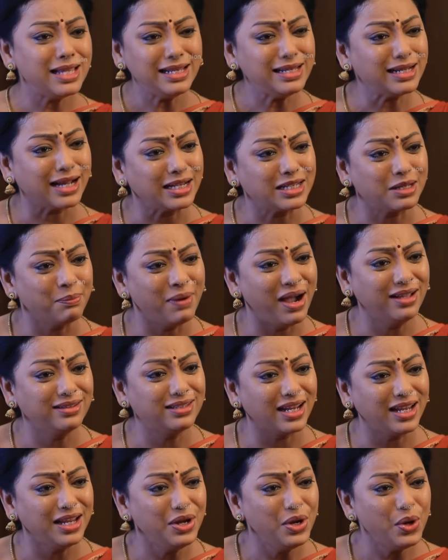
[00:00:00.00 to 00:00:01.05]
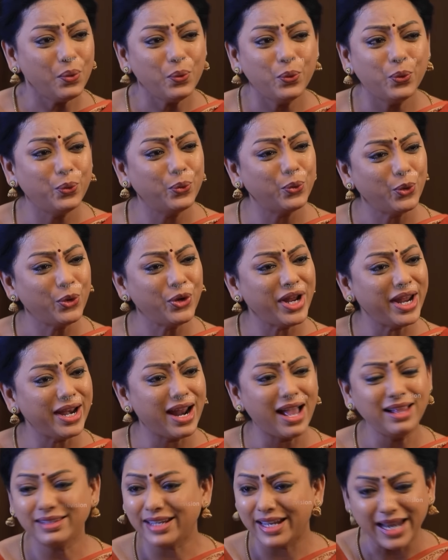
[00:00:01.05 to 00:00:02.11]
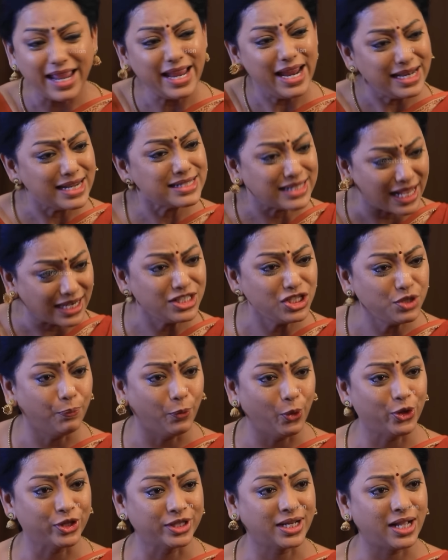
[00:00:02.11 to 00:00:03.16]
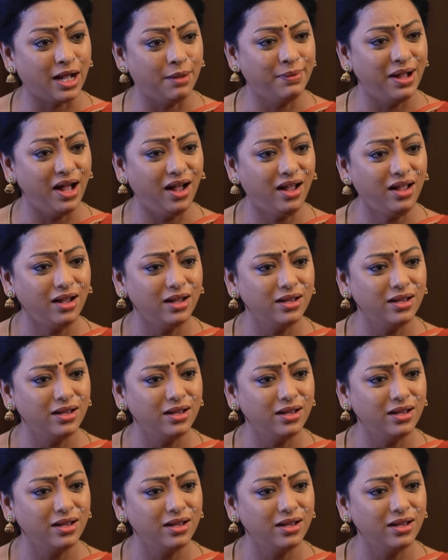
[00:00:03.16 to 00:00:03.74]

சீட்டு கட்டு மாதிரி ஒரே ராத்திரியில எல்லாம் சரிஞ்சு போறதுக்காமா